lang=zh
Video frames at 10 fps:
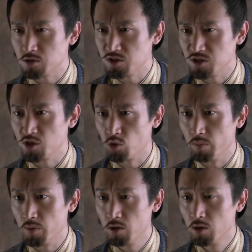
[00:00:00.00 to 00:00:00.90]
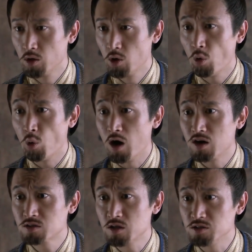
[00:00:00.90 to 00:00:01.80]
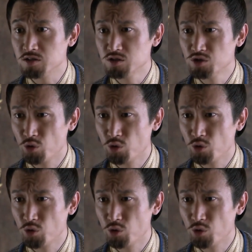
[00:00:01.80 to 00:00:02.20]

这是提醒我们，皇上已